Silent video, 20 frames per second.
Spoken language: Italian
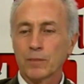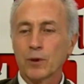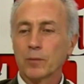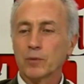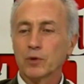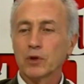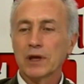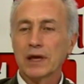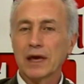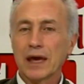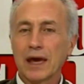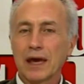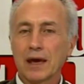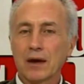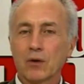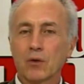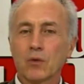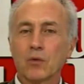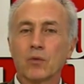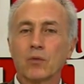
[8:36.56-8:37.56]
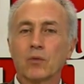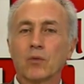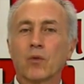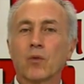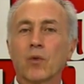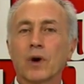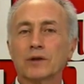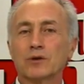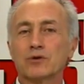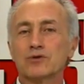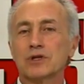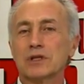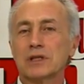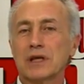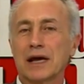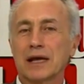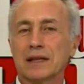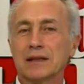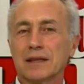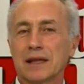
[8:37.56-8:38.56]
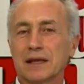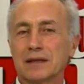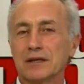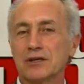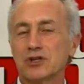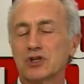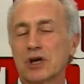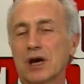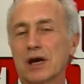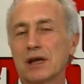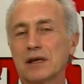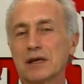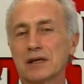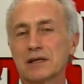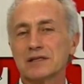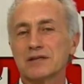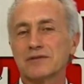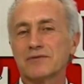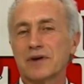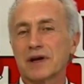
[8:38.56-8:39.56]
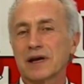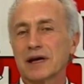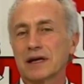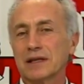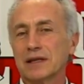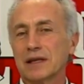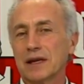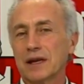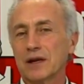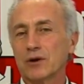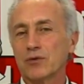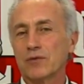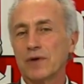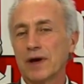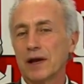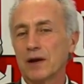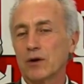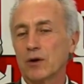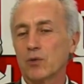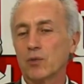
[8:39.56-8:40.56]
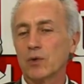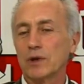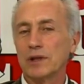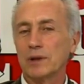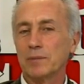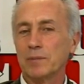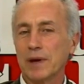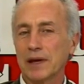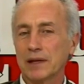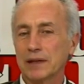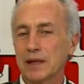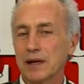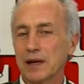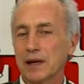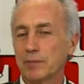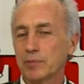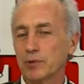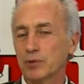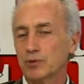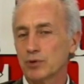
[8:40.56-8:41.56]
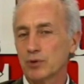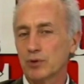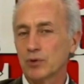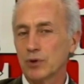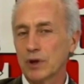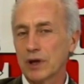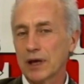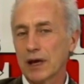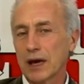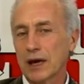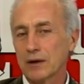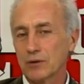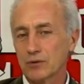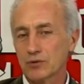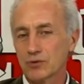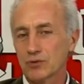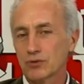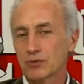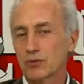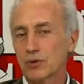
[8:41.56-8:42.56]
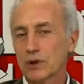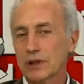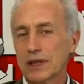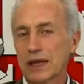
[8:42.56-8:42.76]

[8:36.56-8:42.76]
Dopodiché, quando si tratta di scegliere se far cadere il governo e quindi perdere le poltrone che hanno sotto